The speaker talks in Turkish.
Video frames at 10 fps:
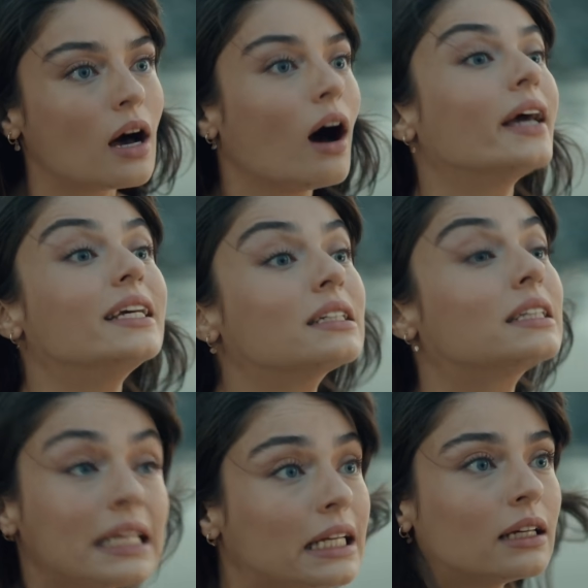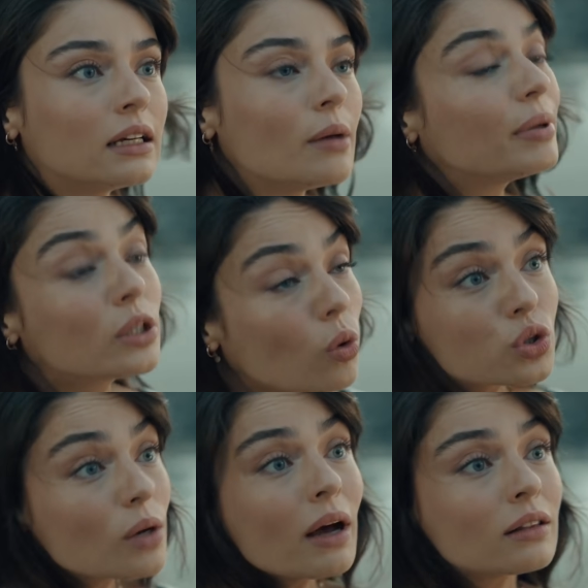Hayır değil. Peki o
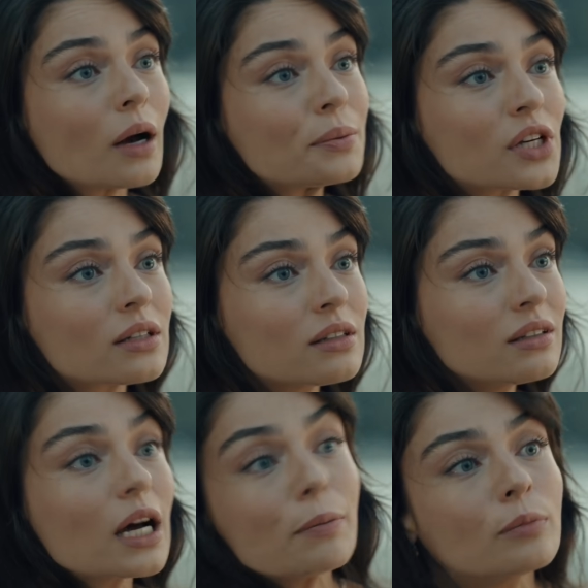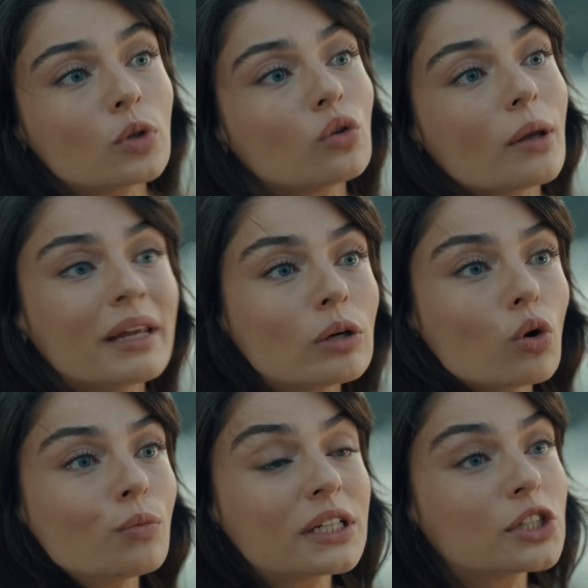zaman ne yapacaksın? Kapımın önünde beni
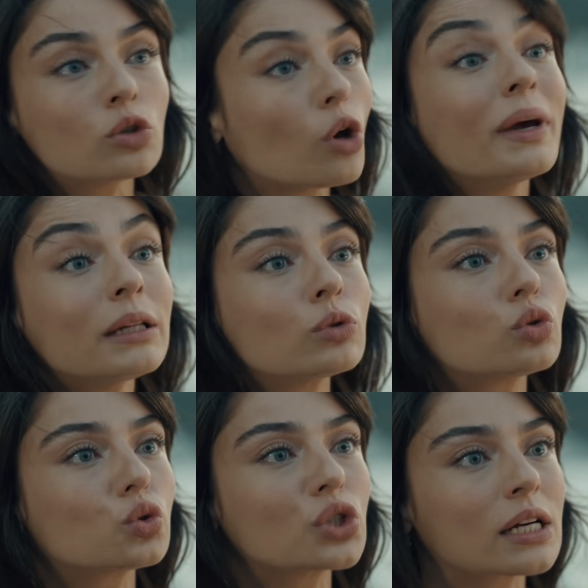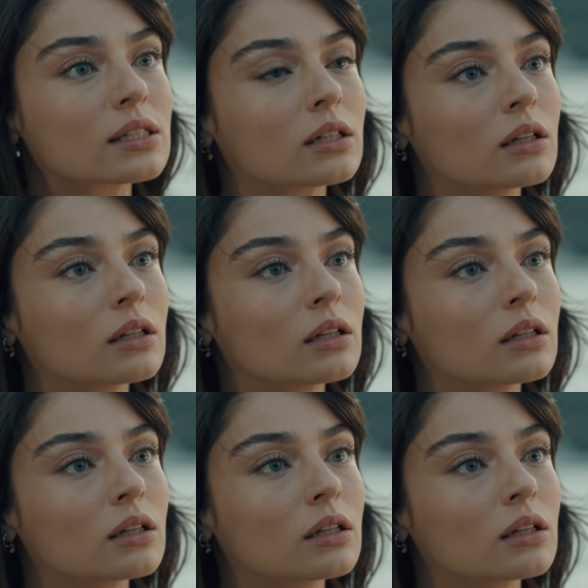korumak için nöbet mi tutacaksın?